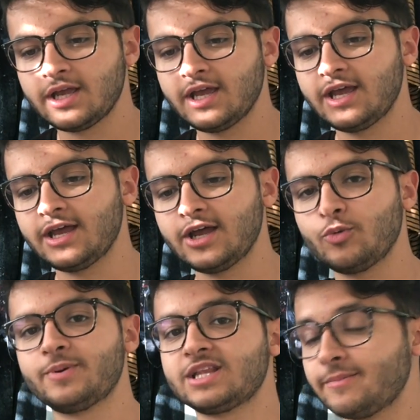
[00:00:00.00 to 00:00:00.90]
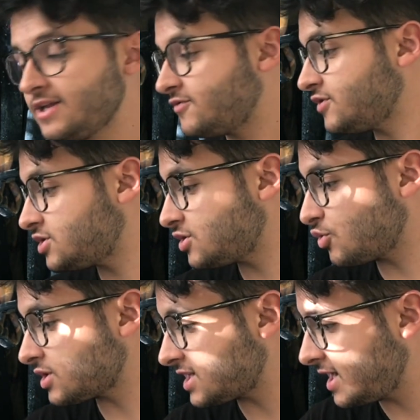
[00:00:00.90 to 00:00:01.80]
É, o preto é bem difícil de
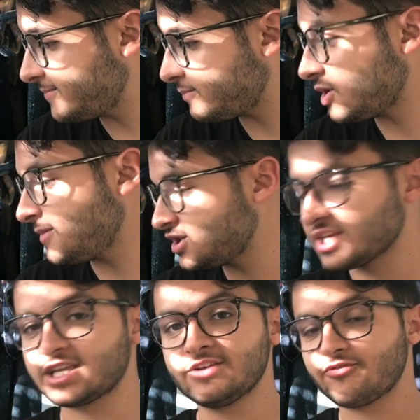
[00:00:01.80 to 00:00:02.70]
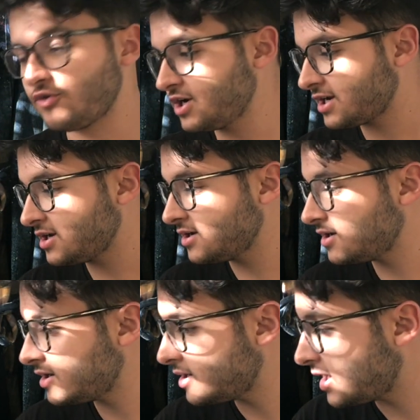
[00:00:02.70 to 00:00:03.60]
encontrar, pelo menos aqui fora, né?
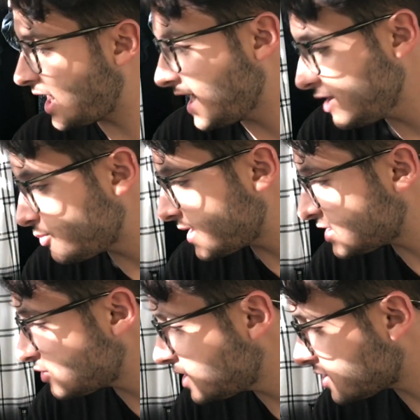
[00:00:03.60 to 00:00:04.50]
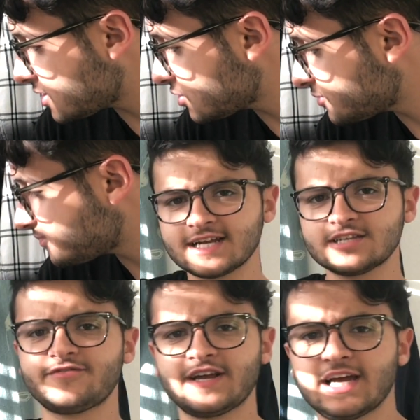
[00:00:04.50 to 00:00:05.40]
Aí no Brasil nem tanto.
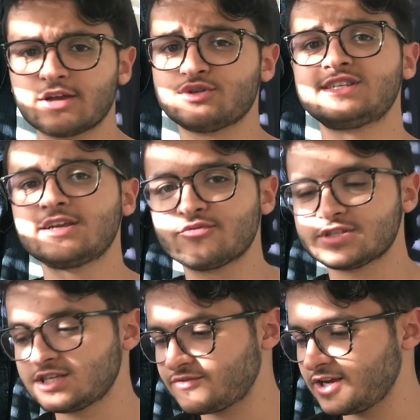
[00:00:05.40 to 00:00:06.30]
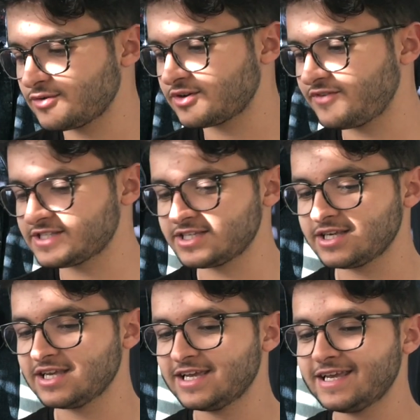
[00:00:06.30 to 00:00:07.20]
Chega de falar que eu sei que vocês vieram aqui
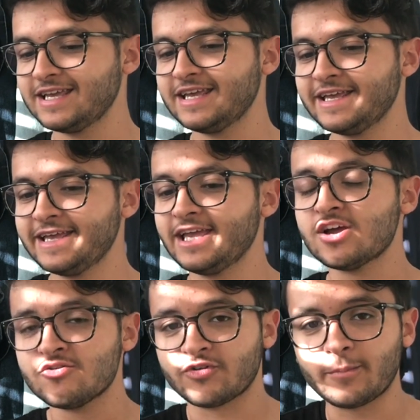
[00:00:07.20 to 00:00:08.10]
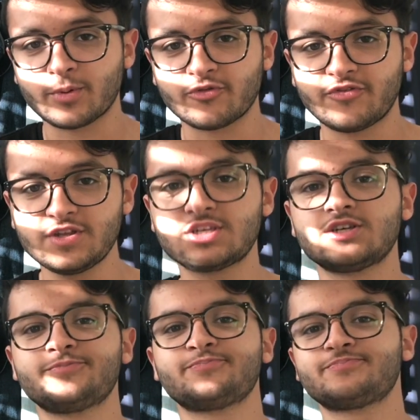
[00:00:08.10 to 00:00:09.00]
fazer. Vamos para
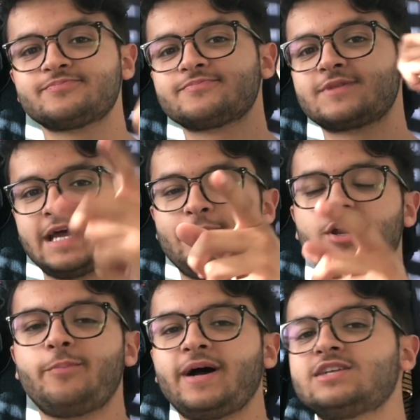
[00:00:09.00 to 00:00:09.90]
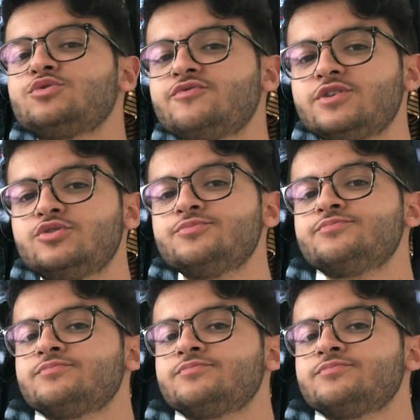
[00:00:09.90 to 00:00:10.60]
fit, que é a melhor parte do vídeo.